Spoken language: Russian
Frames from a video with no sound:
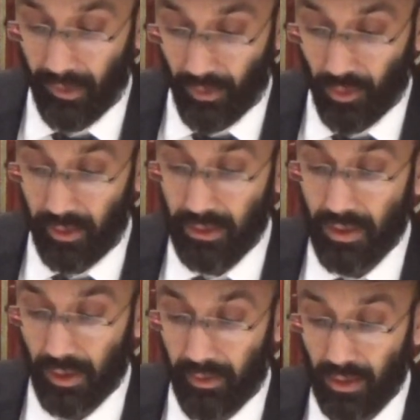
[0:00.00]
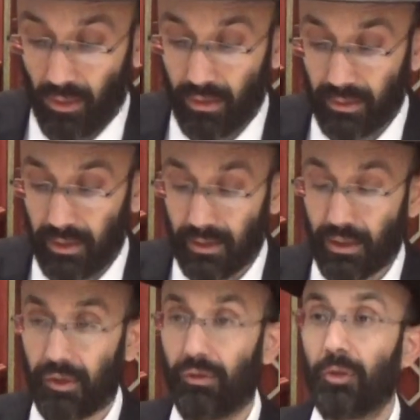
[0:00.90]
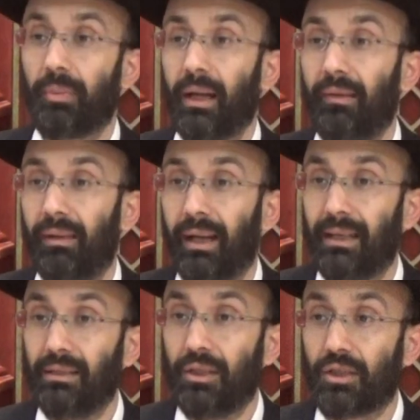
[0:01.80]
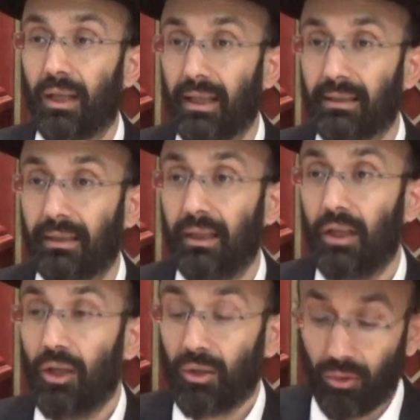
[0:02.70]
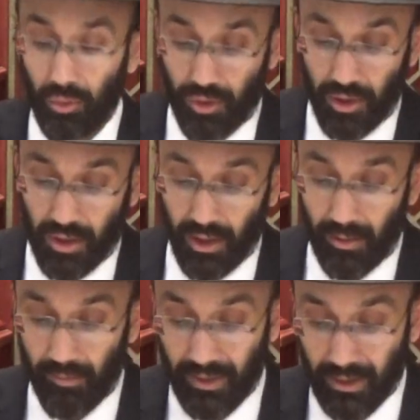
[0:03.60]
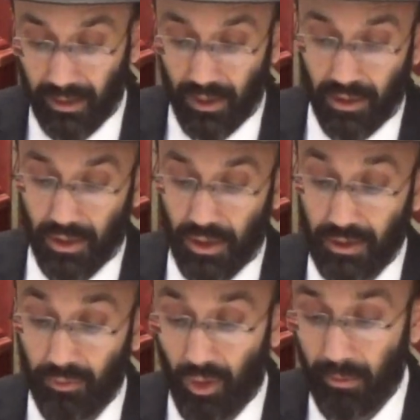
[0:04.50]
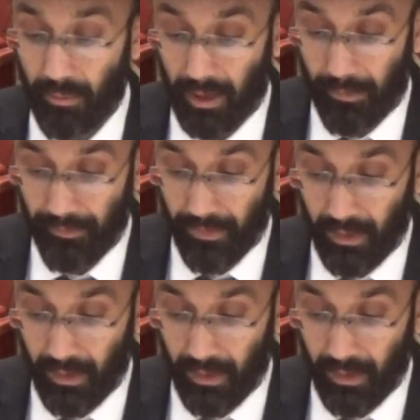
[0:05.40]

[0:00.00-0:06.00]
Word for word: То есть человек, который здесь живет правильно один час, лучше, чем бесконечная жизнь в Уламаба.